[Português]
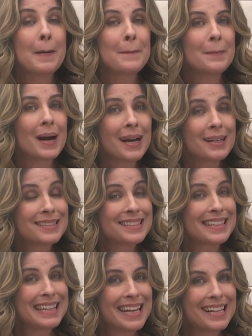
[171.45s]
mas
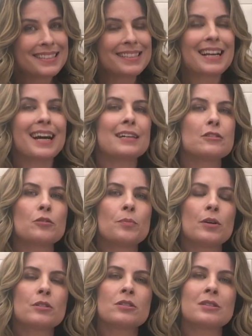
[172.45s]
nesse caso
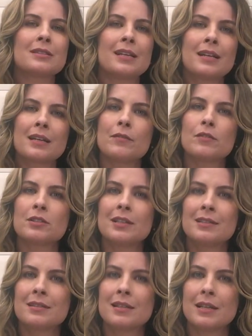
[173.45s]
pode ser que você
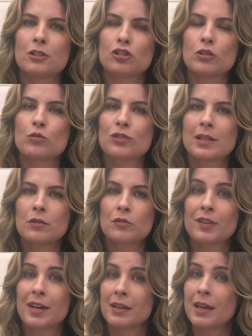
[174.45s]
esteja usando
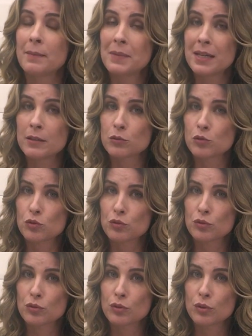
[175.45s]
farinha a menos.
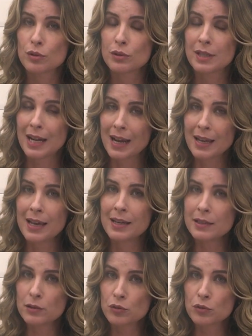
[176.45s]
Será que é
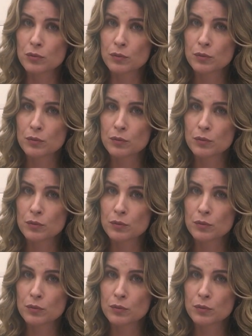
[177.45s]
isso?